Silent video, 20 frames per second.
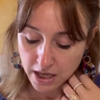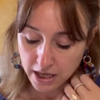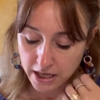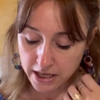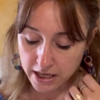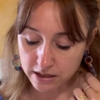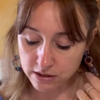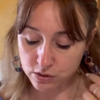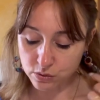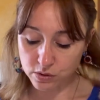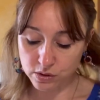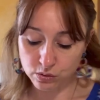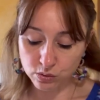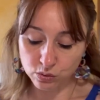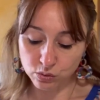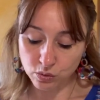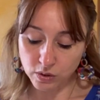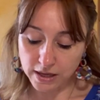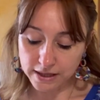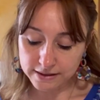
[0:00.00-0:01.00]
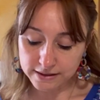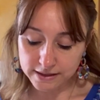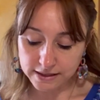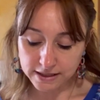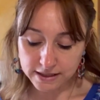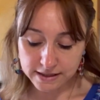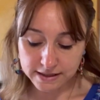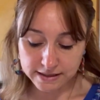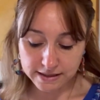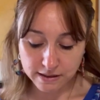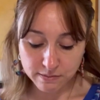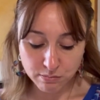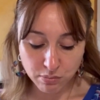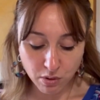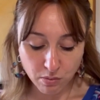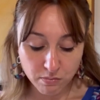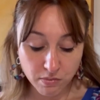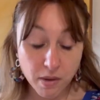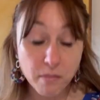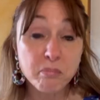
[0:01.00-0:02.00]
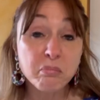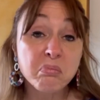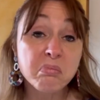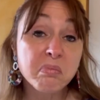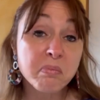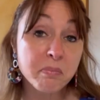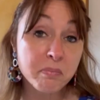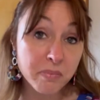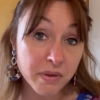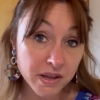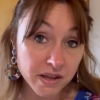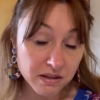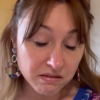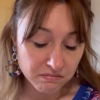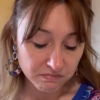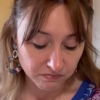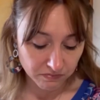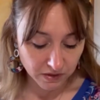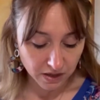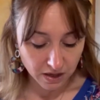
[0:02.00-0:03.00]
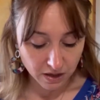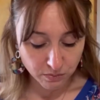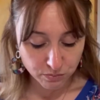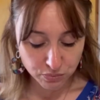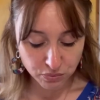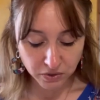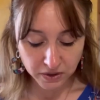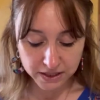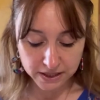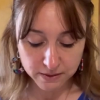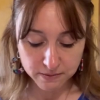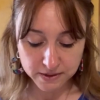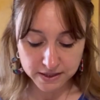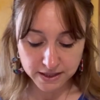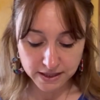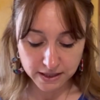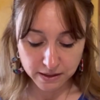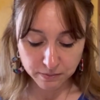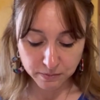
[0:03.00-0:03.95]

Et ensuite de l'anti-sébum P pour éliminer les